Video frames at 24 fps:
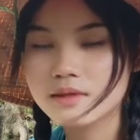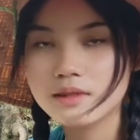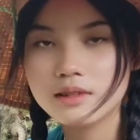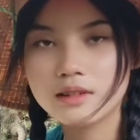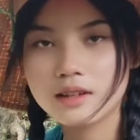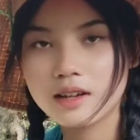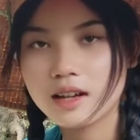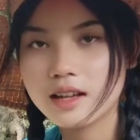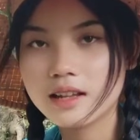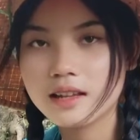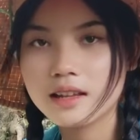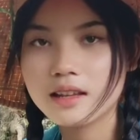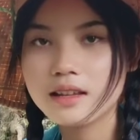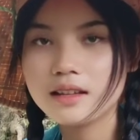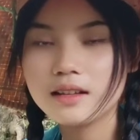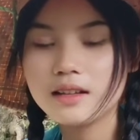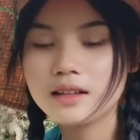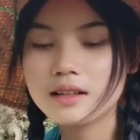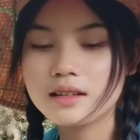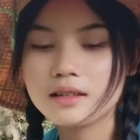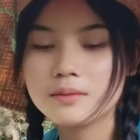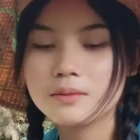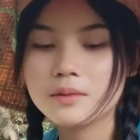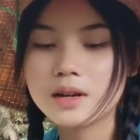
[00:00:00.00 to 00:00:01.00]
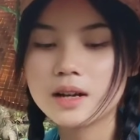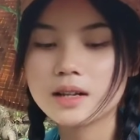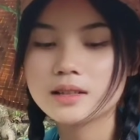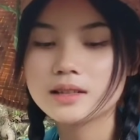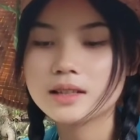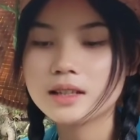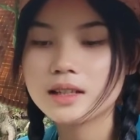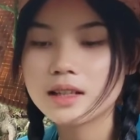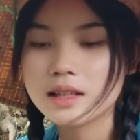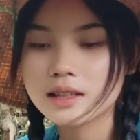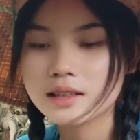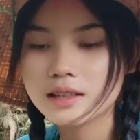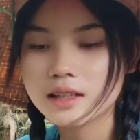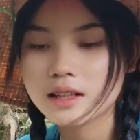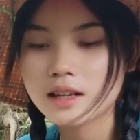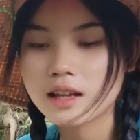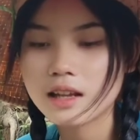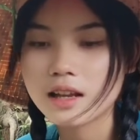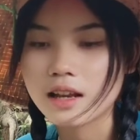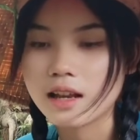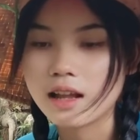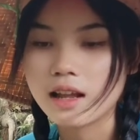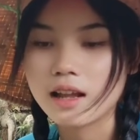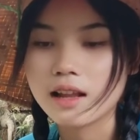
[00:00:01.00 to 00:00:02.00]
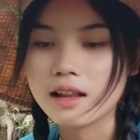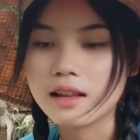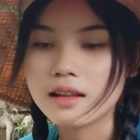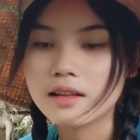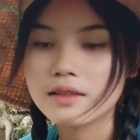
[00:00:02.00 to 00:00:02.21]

Enggak, Neng nggak merasa Neng terkenal.